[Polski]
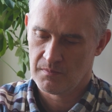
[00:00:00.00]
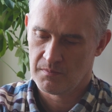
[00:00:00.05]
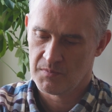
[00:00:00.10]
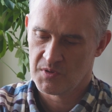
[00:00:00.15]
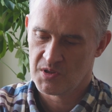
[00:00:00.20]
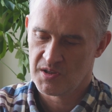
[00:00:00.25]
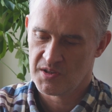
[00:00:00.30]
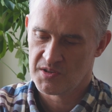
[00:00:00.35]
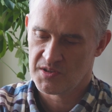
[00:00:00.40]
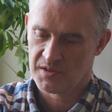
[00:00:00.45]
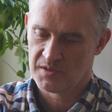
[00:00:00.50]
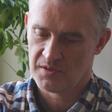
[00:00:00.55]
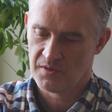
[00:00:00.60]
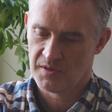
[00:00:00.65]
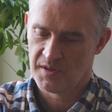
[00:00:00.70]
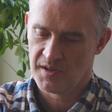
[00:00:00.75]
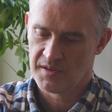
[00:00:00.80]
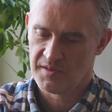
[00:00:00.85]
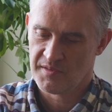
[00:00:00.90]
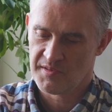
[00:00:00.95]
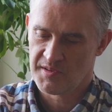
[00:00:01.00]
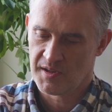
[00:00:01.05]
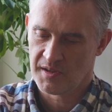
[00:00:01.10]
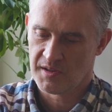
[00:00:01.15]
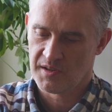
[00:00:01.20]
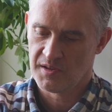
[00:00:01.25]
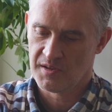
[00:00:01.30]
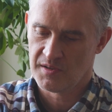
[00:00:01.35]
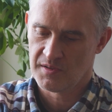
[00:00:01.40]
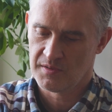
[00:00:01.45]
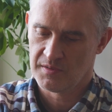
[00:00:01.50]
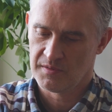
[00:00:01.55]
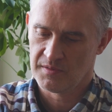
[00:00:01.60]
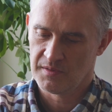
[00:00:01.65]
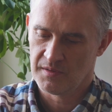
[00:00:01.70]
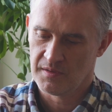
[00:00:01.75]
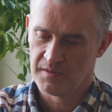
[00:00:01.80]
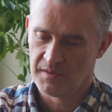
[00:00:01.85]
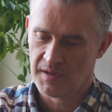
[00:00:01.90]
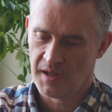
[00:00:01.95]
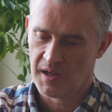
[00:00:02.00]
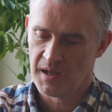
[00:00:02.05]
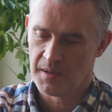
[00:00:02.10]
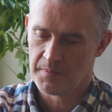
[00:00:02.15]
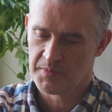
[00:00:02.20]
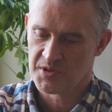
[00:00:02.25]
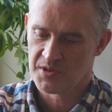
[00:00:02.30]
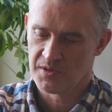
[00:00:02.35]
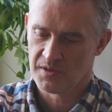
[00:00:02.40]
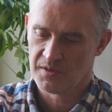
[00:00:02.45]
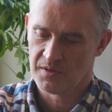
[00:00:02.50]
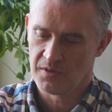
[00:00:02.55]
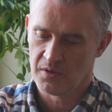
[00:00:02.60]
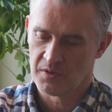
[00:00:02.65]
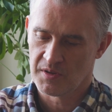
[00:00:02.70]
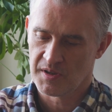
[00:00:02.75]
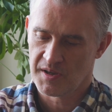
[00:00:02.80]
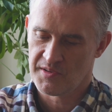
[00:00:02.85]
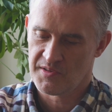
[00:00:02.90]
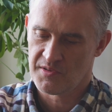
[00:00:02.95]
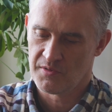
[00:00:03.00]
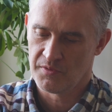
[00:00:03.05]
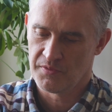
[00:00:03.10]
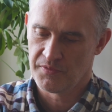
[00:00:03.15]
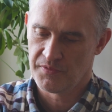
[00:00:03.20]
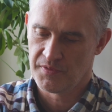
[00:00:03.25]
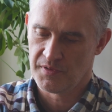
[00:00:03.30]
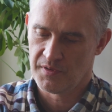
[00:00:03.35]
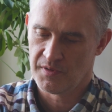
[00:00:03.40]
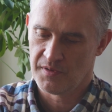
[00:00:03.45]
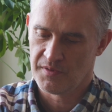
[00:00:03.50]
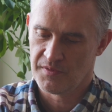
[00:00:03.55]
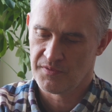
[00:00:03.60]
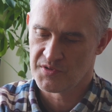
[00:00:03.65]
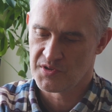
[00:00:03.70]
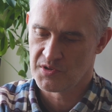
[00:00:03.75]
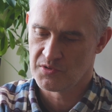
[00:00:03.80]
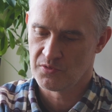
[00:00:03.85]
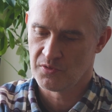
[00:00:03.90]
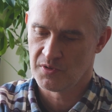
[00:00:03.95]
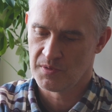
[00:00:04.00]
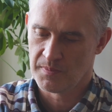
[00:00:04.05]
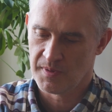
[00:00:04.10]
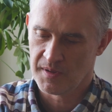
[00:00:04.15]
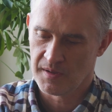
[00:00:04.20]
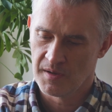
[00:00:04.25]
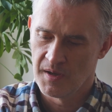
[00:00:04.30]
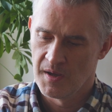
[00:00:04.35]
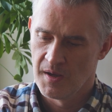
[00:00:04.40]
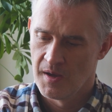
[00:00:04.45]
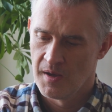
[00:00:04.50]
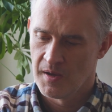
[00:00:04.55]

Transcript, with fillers: Myślę, że to jeden z takich najlepszych okresów e, w życiu chyba